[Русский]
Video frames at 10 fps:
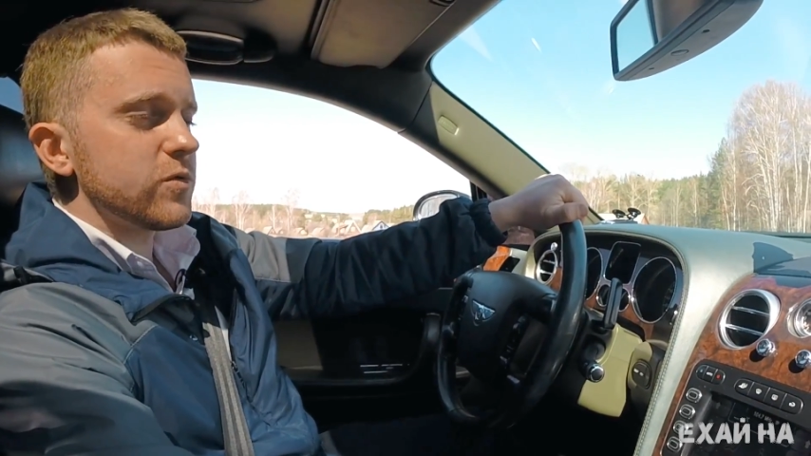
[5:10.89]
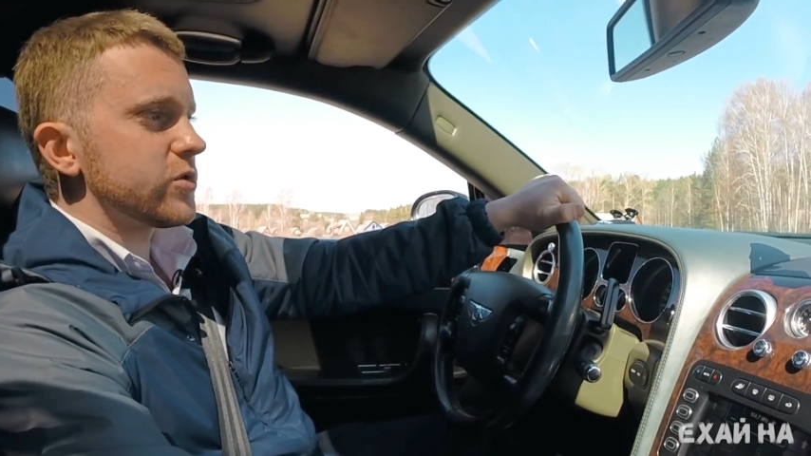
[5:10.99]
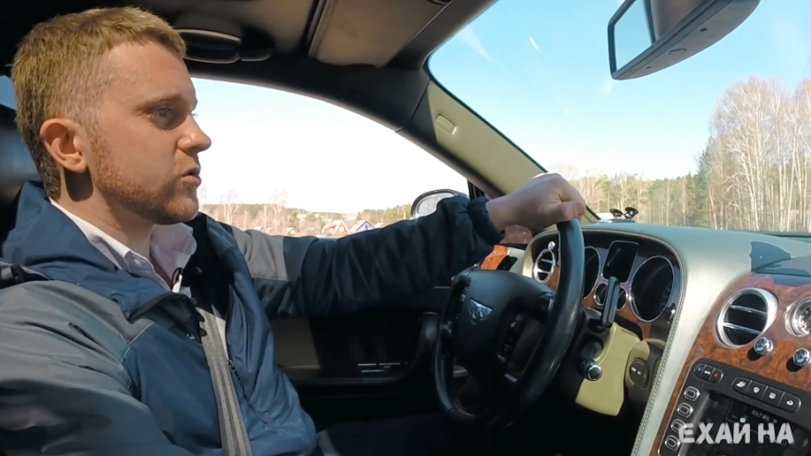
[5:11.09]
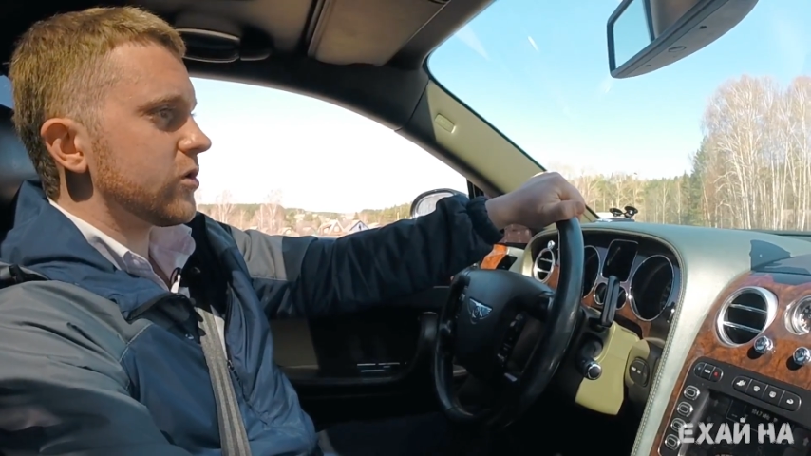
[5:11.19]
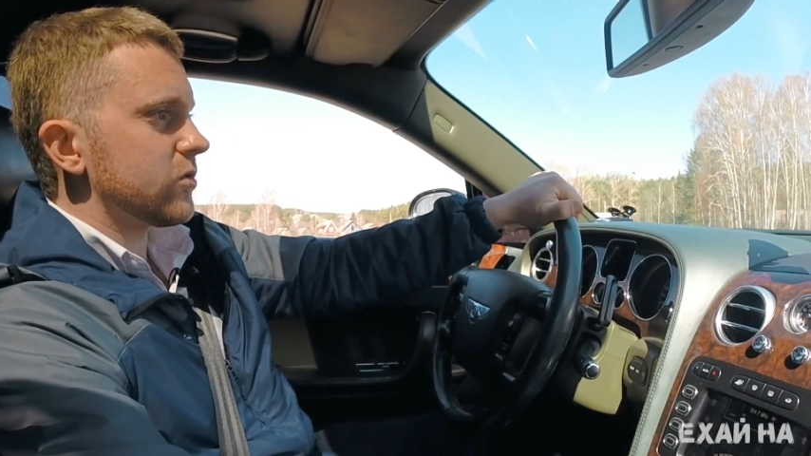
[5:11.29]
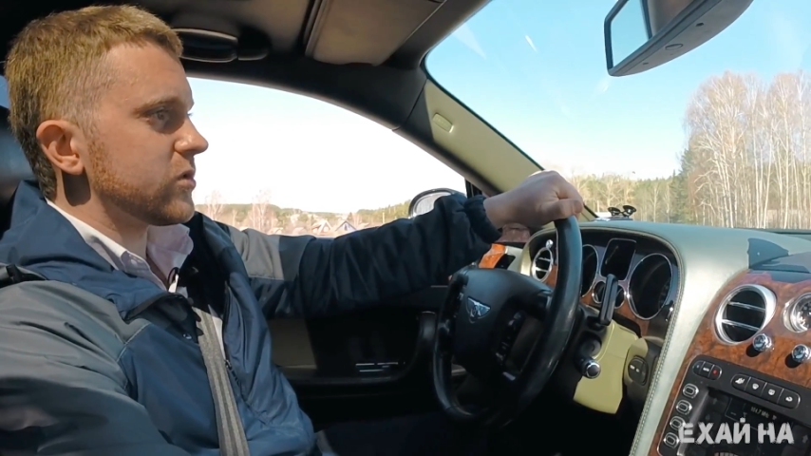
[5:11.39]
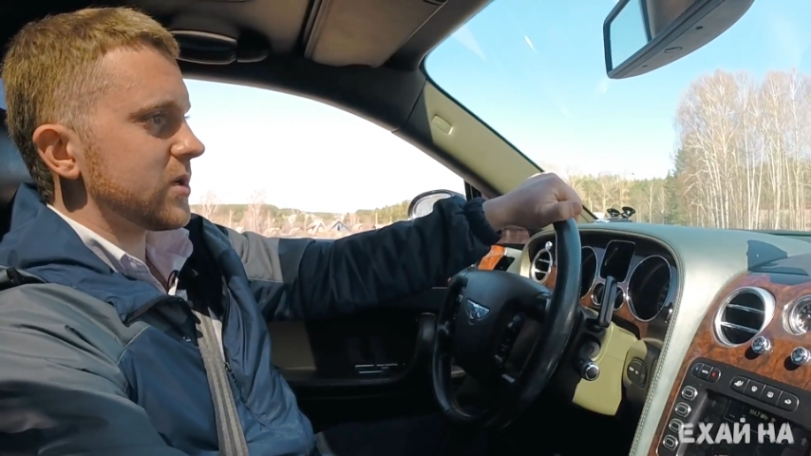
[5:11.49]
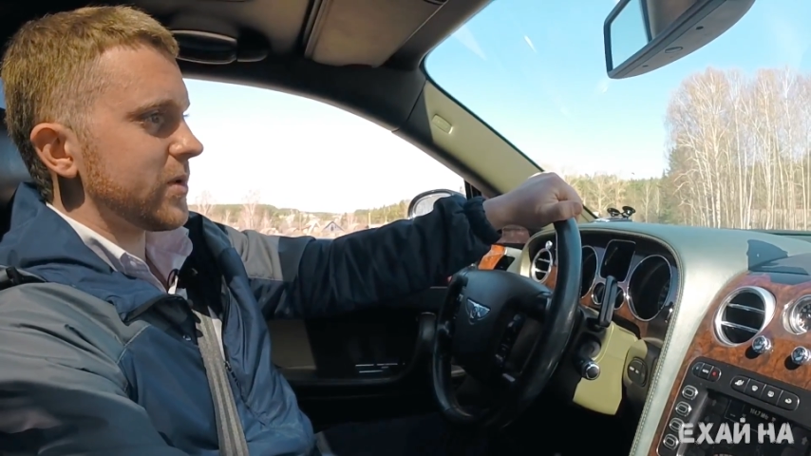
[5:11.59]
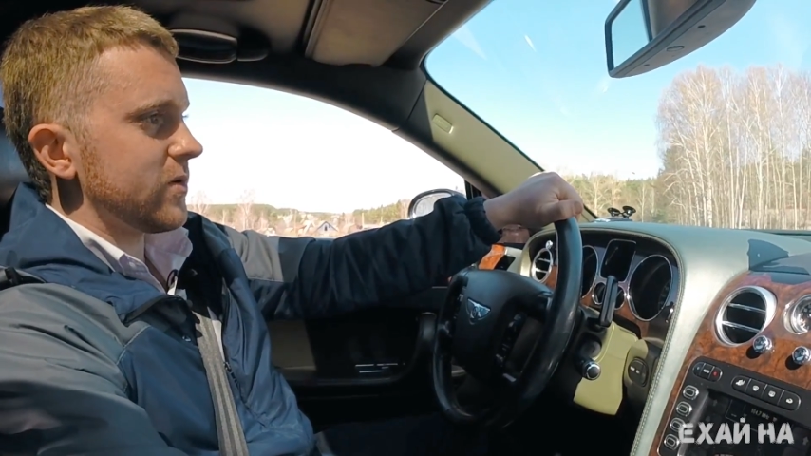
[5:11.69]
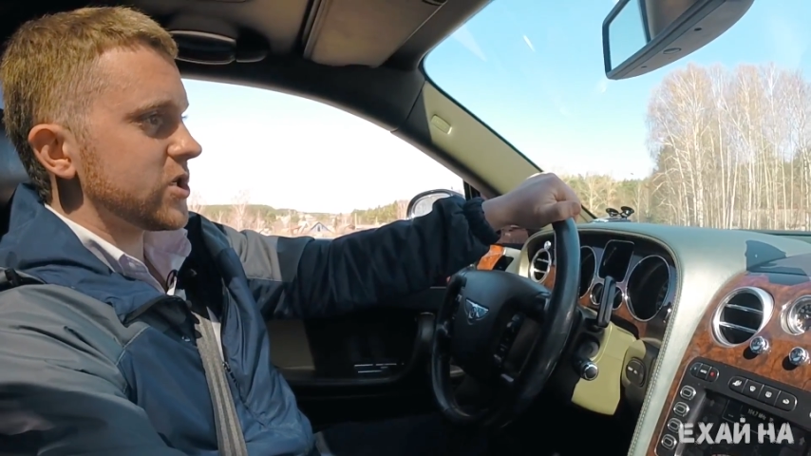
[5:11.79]
твою сторону
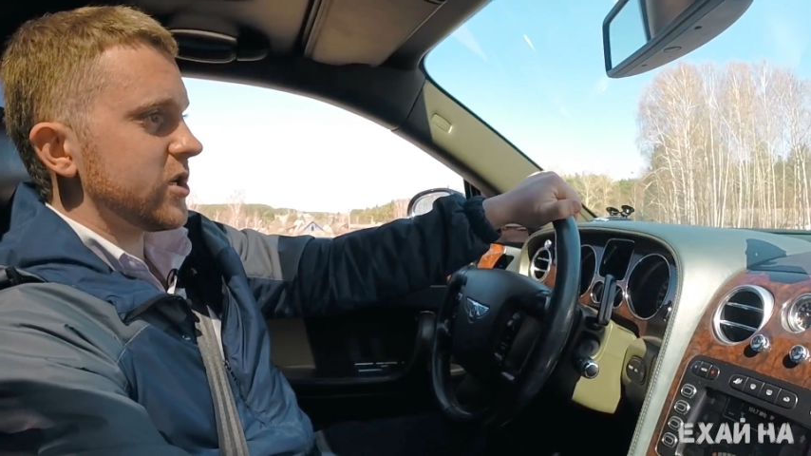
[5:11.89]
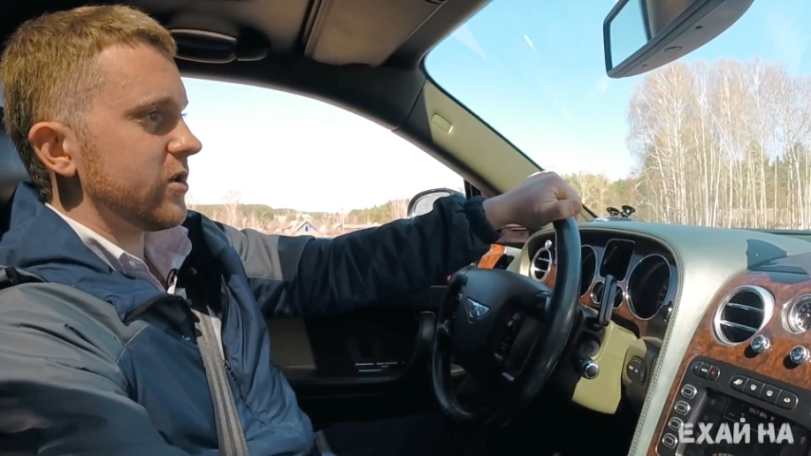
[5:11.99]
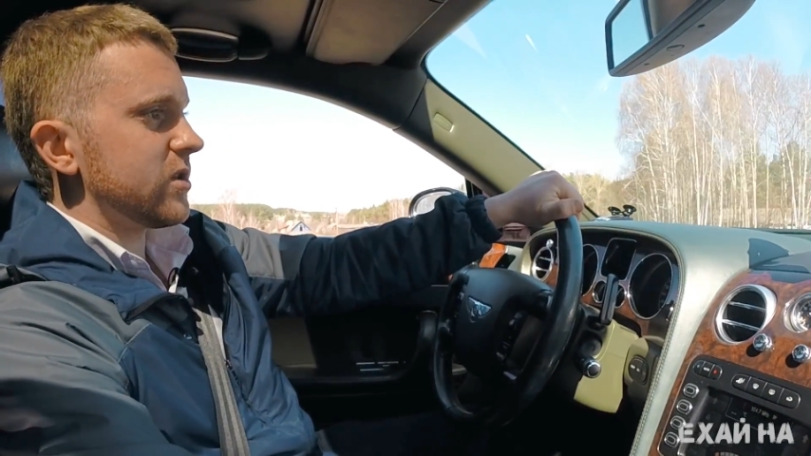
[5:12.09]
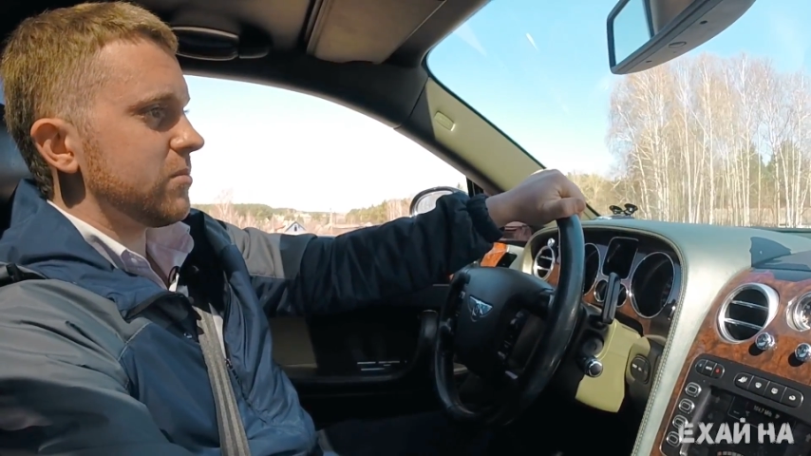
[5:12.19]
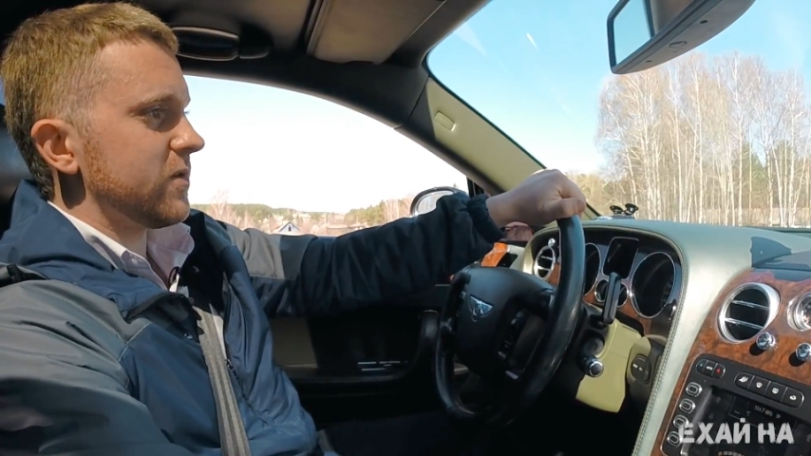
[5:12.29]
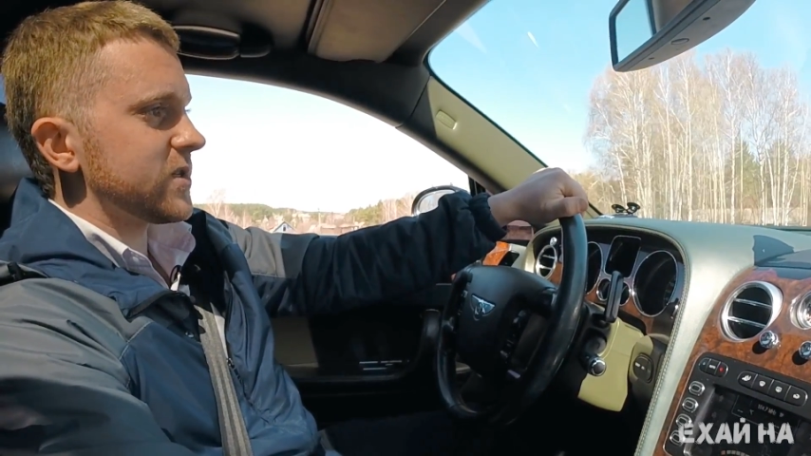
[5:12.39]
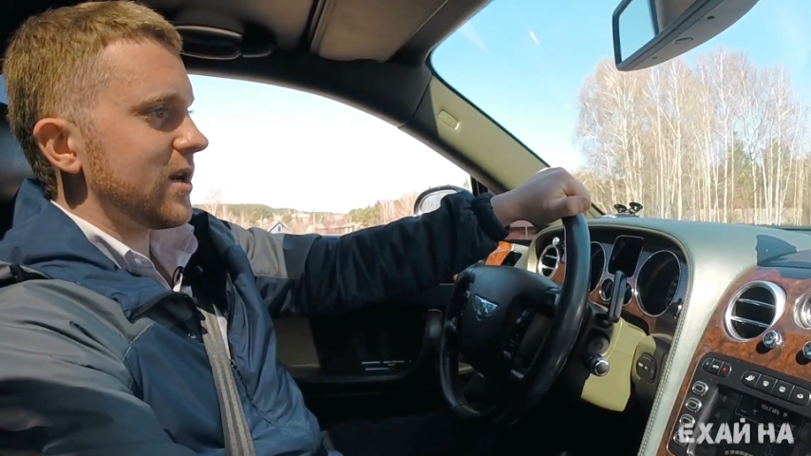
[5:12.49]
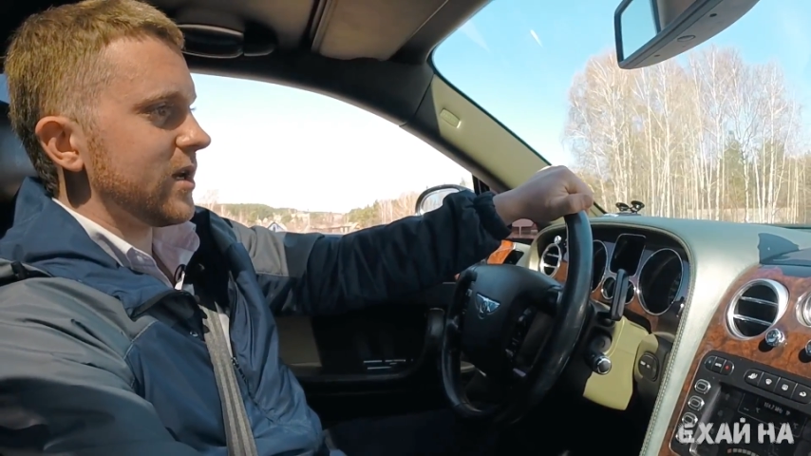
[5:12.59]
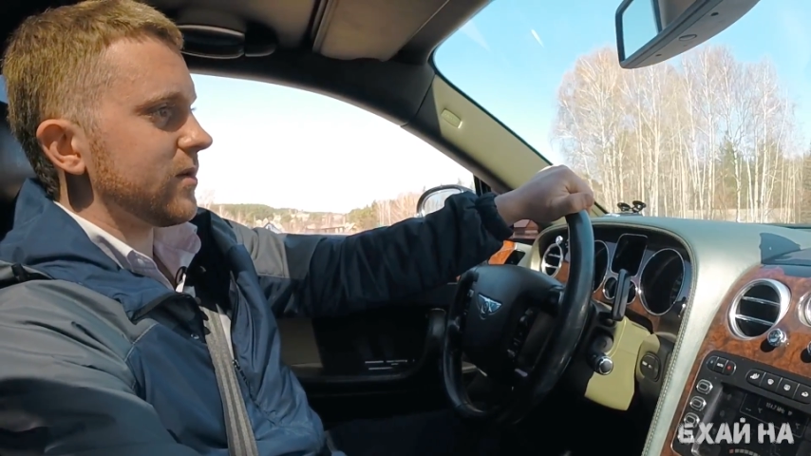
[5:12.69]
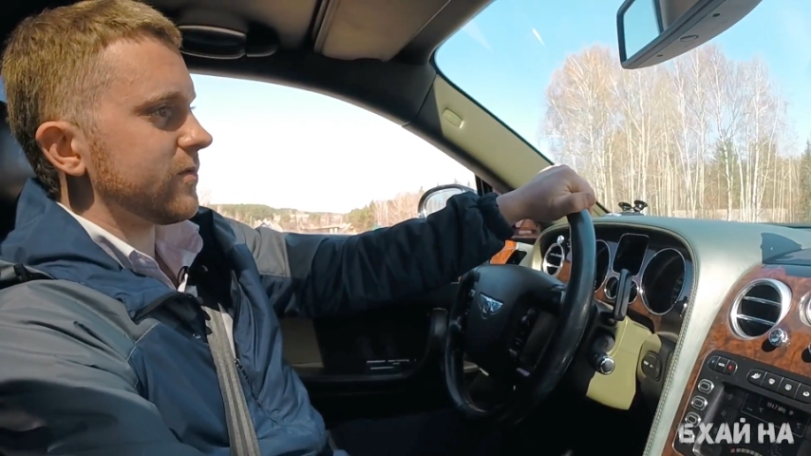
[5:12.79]
и сопровождают тебя
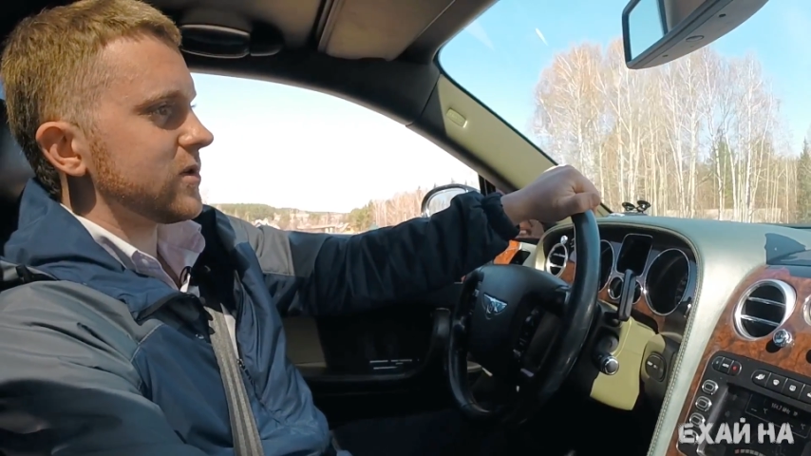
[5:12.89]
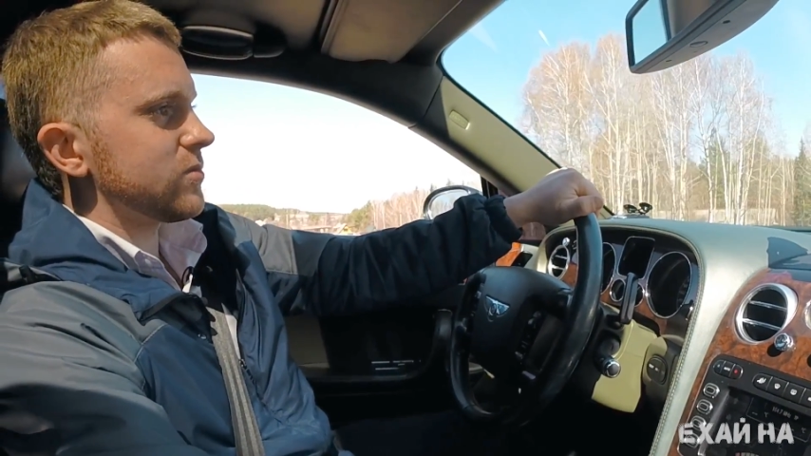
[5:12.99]
взглядом.